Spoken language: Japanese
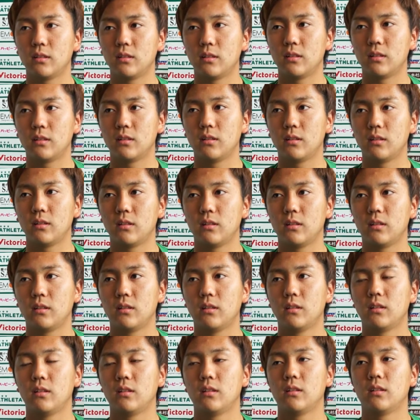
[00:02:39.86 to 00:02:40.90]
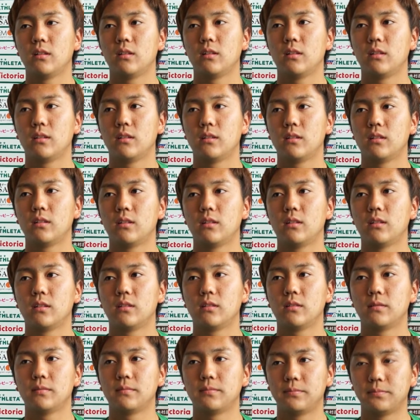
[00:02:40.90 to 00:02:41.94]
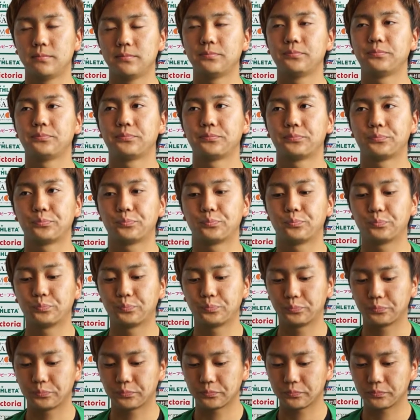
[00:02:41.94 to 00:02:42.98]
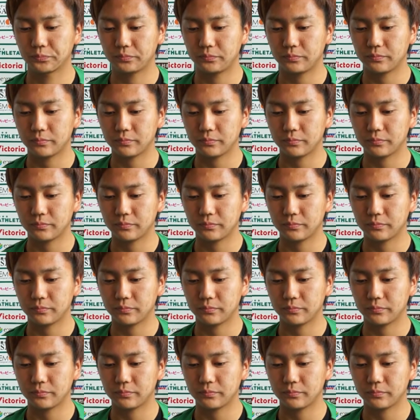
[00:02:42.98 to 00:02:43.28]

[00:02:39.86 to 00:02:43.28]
直近の長崎戦に最後向けた意気込みをお願いします、